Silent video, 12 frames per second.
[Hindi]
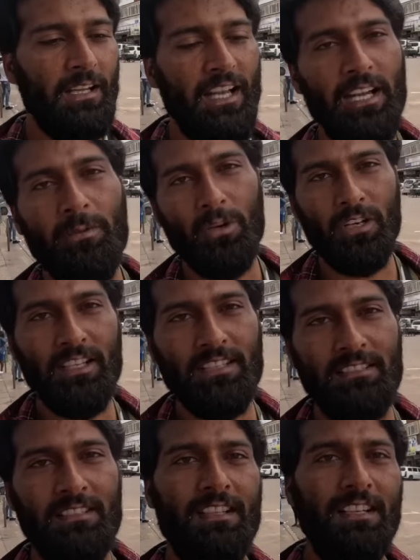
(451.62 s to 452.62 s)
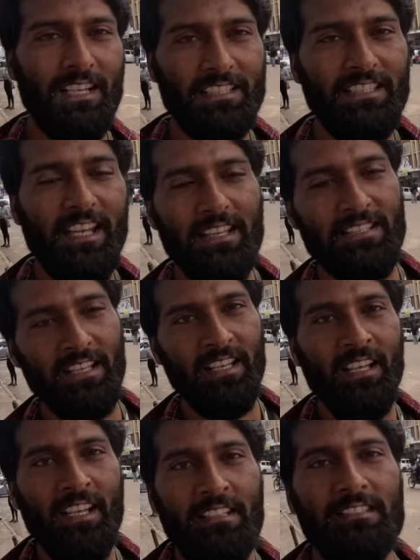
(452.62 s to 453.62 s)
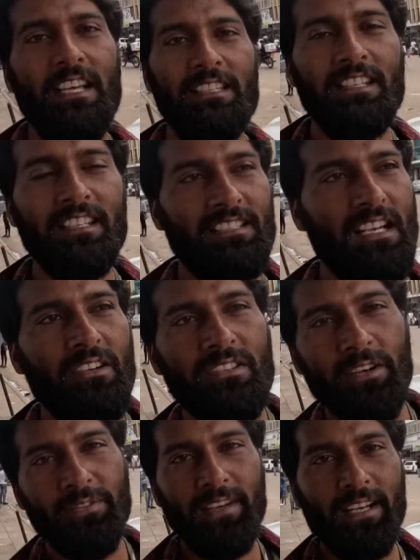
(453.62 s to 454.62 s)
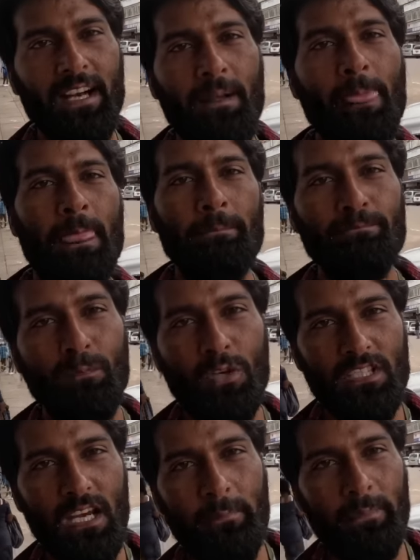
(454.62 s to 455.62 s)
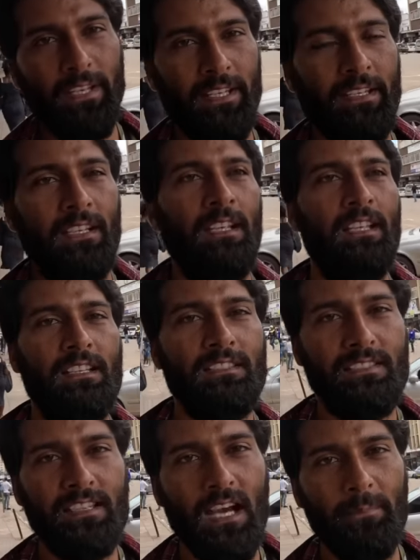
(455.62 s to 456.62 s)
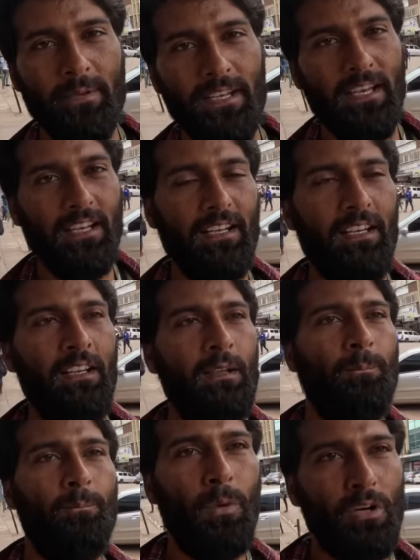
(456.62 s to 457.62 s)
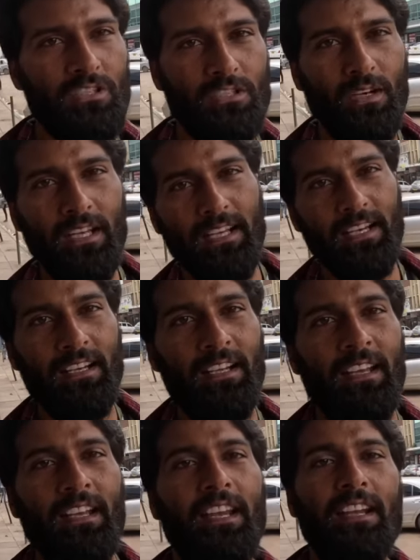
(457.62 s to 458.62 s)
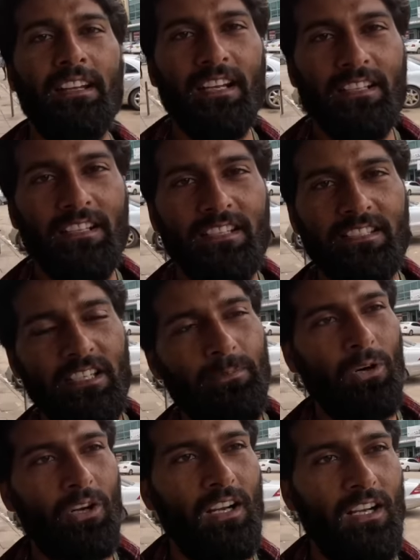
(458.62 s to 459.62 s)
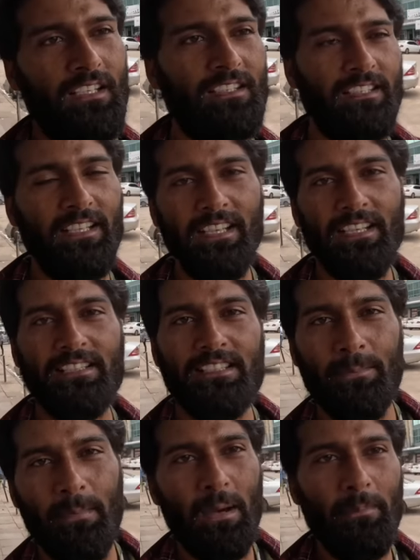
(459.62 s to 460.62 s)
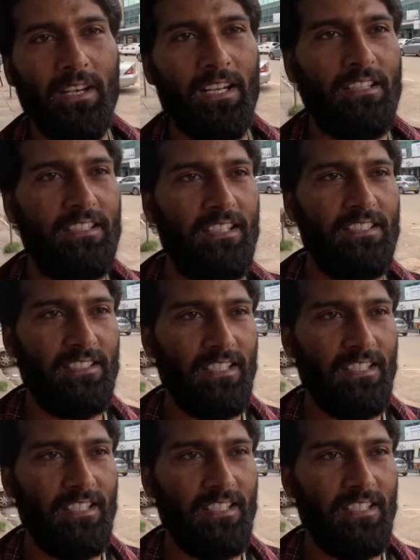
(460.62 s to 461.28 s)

लैंड बॉर्डर लगती है इससे जैसे कि साउथ अफ्रीका मोजाम्बिक चाम्बिया पोत्सवाना इन कंट्रीज़ की बॉर्डर लगती है जिम्बाबे कंट्रीज